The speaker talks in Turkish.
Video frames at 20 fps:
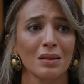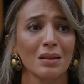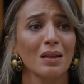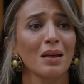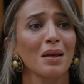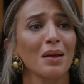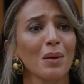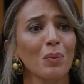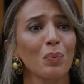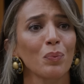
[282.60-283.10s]

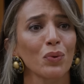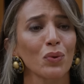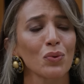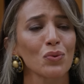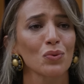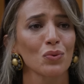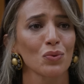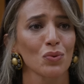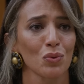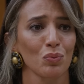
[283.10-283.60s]
Niye
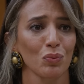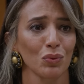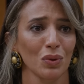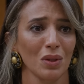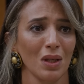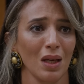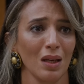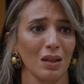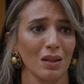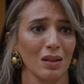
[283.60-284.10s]
yapıyorsunuz
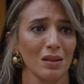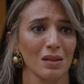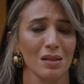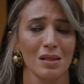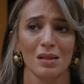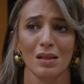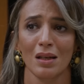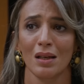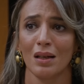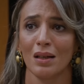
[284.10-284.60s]
bunu
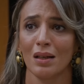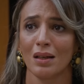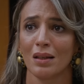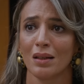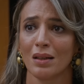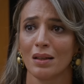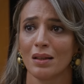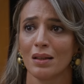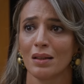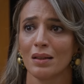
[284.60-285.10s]
kendinize?
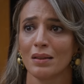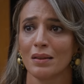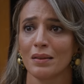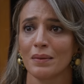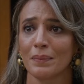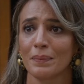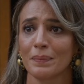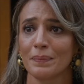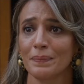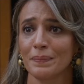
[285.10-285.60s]

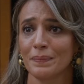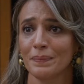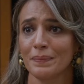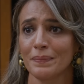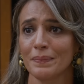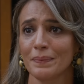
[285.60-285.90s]
Hı?